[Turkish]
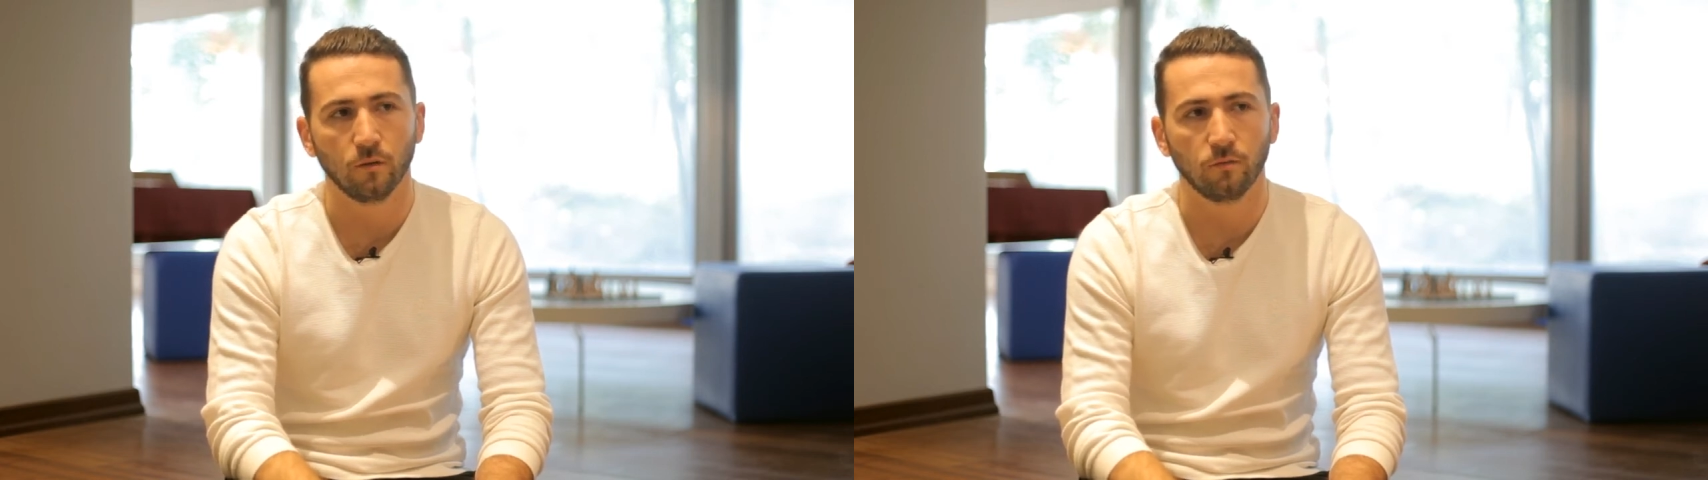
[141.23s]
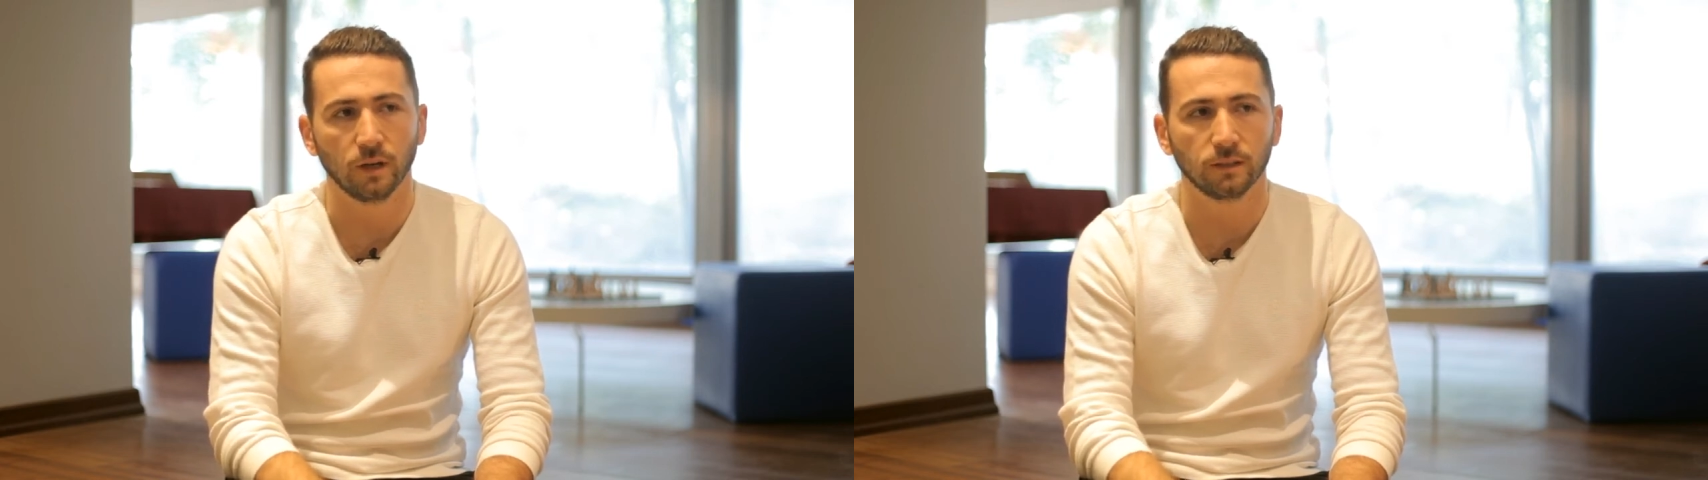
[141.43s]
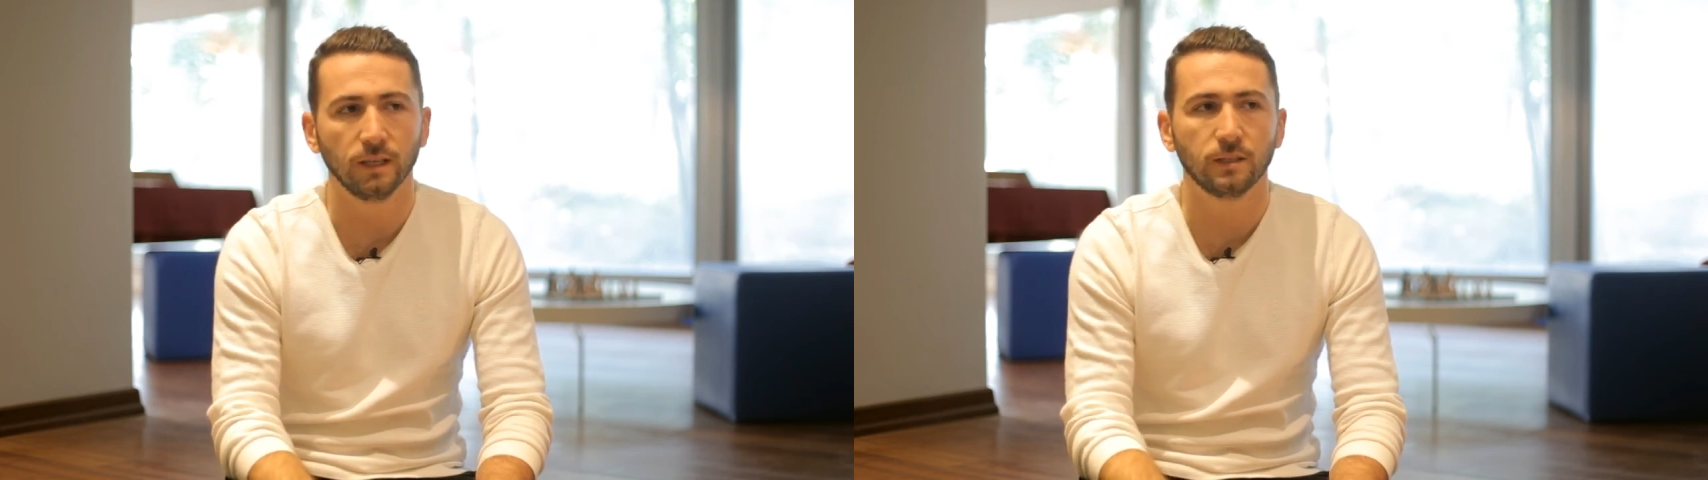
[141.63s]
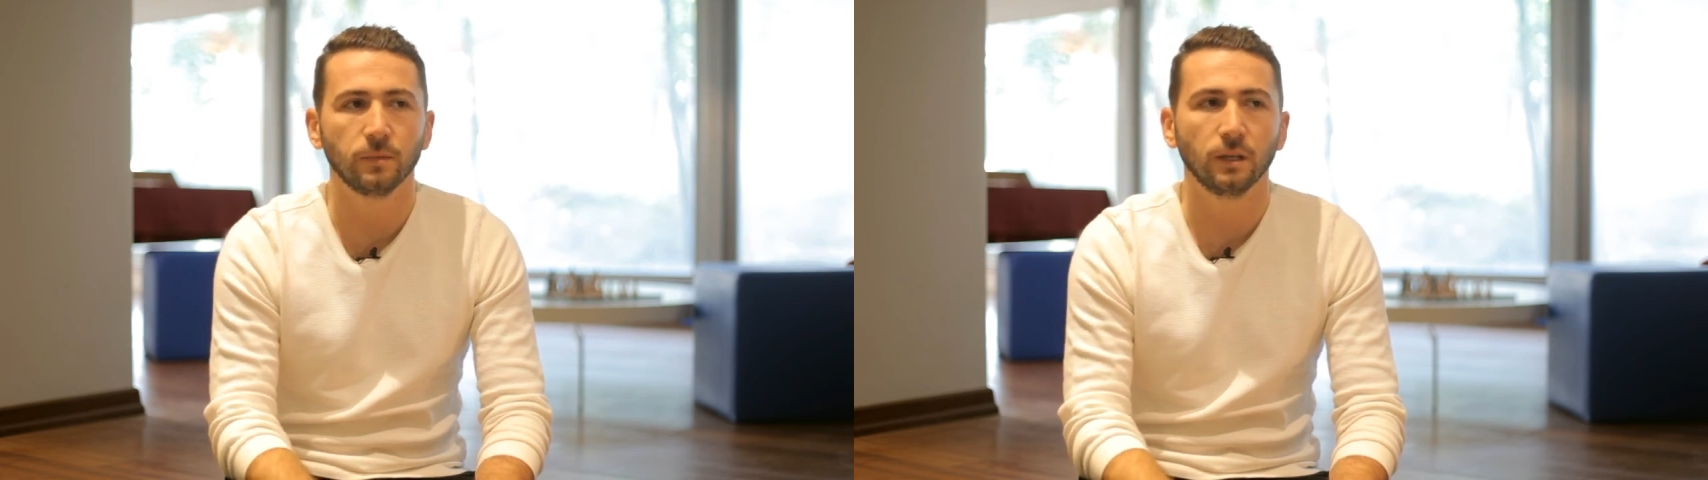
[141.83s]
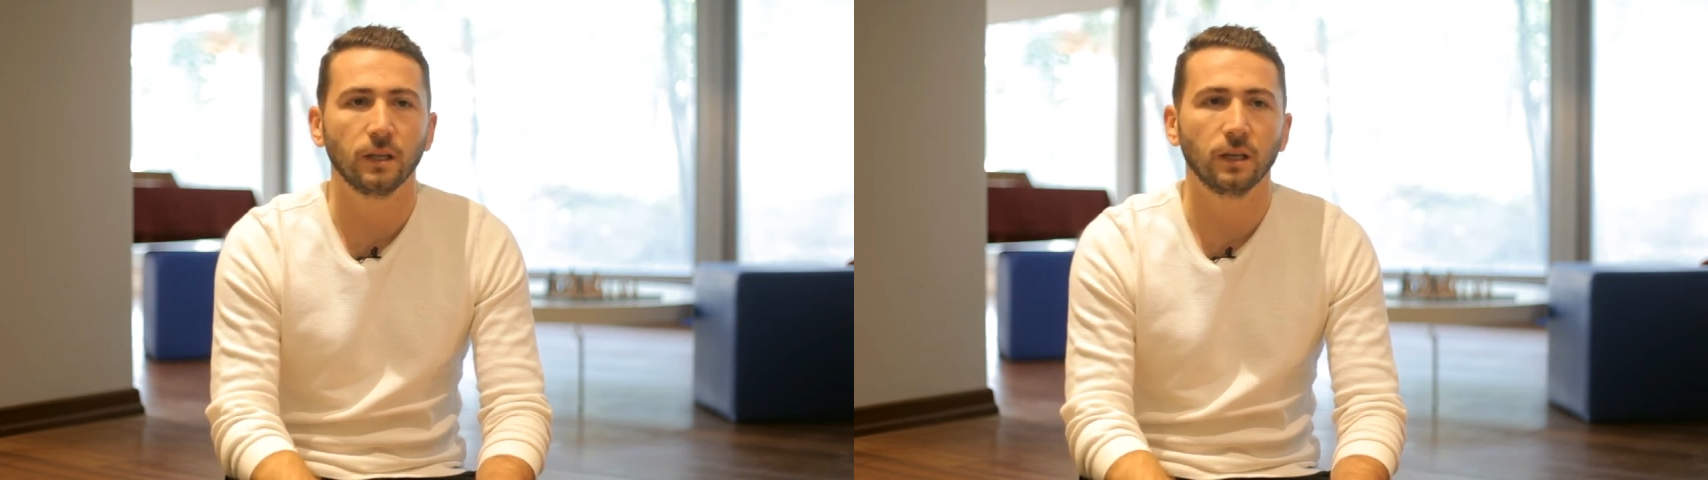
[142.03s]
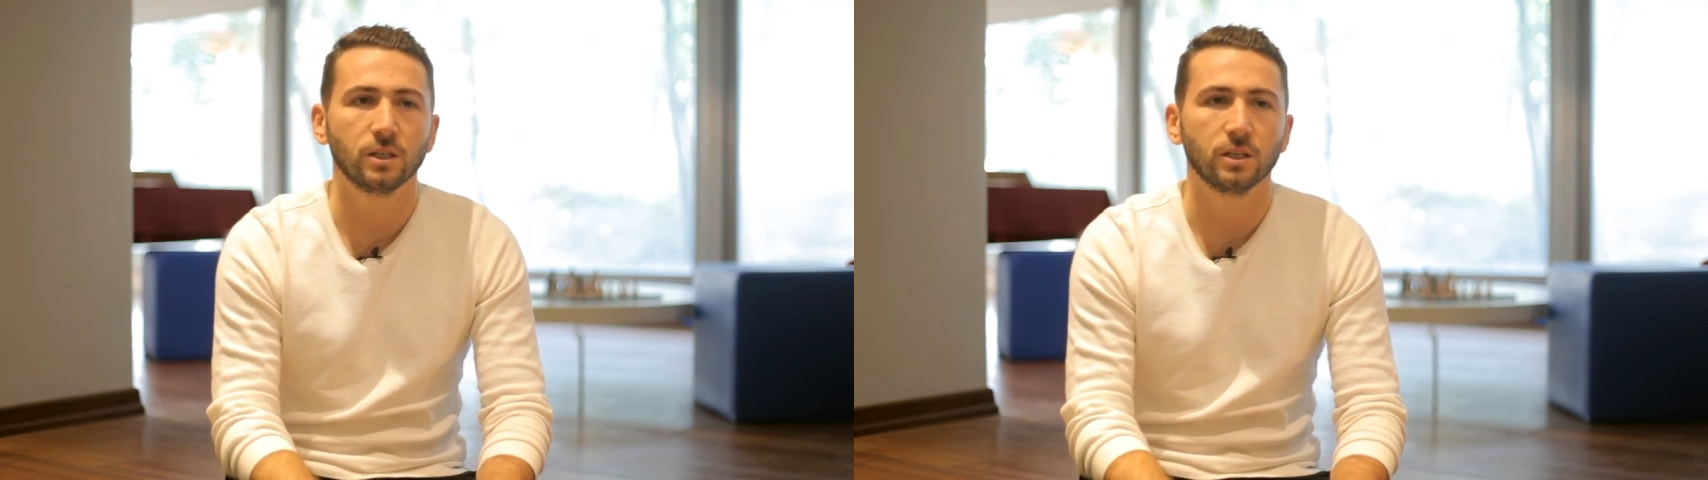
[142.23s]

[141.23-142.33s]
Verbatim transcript: Farklı eğitimden gelen